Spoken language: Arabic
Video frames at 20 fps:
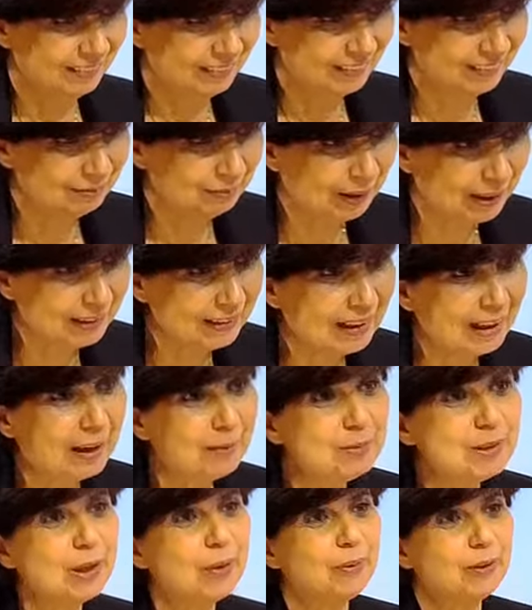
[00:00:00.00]
بعد
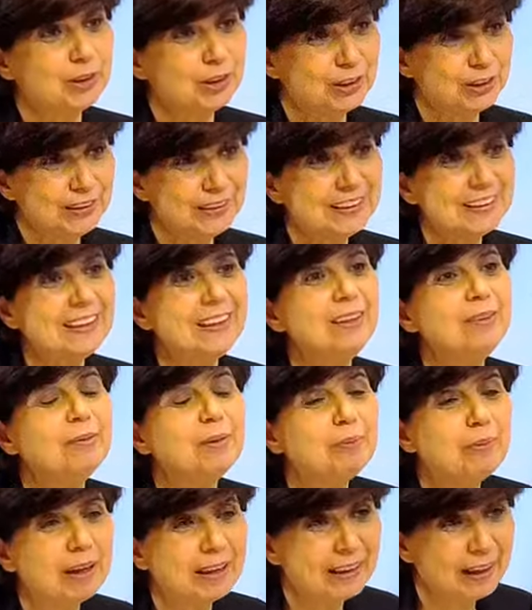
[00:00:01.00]
25 سنه
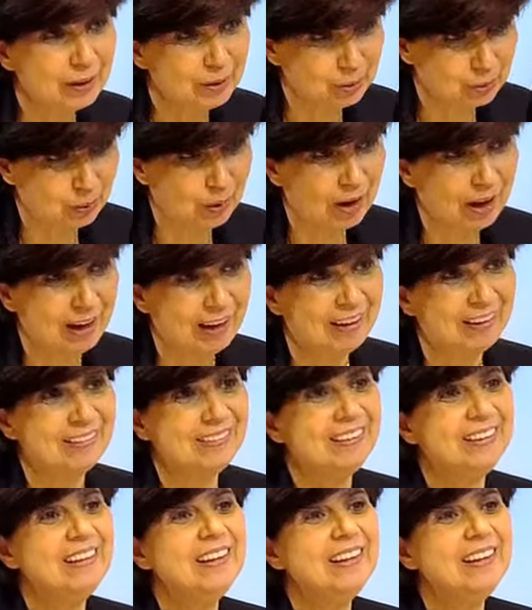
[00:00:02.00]
بمكان واحد